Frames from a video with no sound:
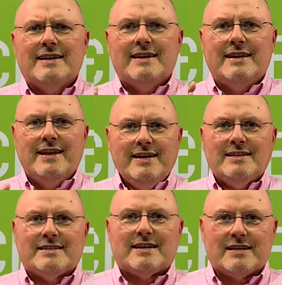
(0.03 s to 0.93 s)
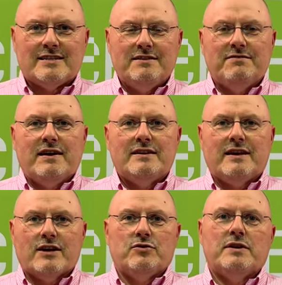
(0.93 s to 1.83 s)
Nichts hat die Welt
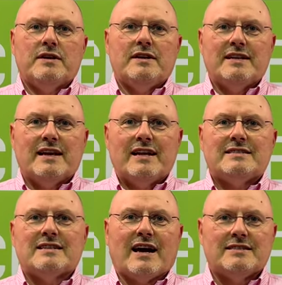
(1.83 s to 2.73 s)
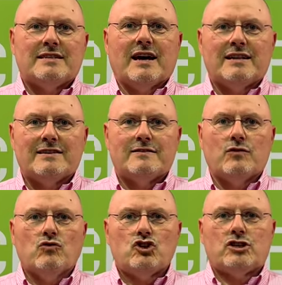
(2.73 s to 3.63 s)
der Küchen in den letzten 30 Jahren
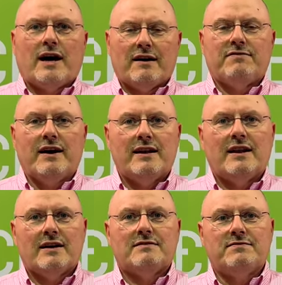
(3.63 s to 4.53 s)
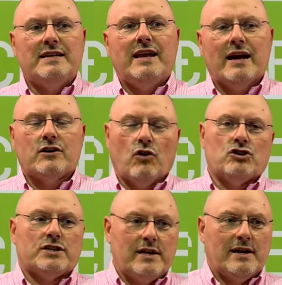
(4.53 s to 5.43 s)
so stark verändert wie der
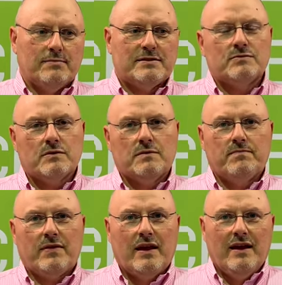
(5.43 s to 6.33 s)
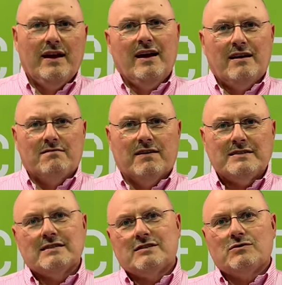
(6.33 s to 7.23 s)
Kochstellenabzug.
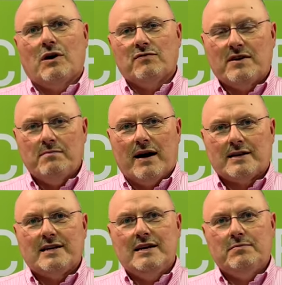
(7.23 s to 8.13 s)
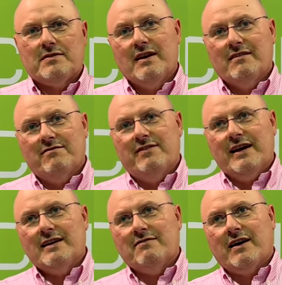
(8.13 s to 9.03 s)
Was es so auf dem Markt gibt,
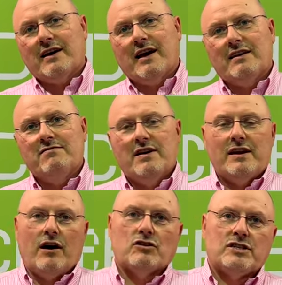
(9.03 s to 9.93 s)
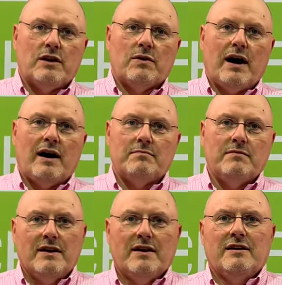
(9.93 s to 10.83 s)
welche Varianten wir in der Ausstellung
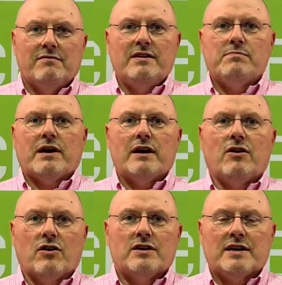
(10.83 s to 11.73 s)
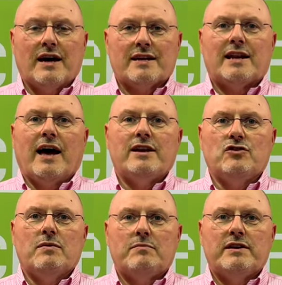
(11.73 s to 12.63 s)
haben, wir bringen euch einen kleinen
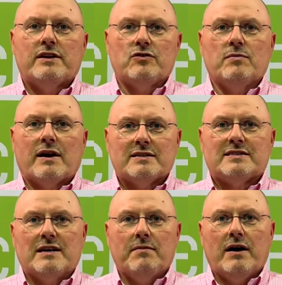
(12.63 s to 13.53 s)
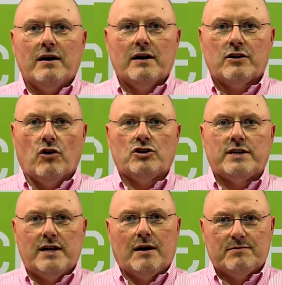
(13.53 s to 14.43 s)
Überblick über das Thema
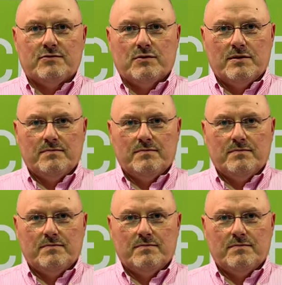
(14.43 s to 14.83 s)
Kochstellenabzug.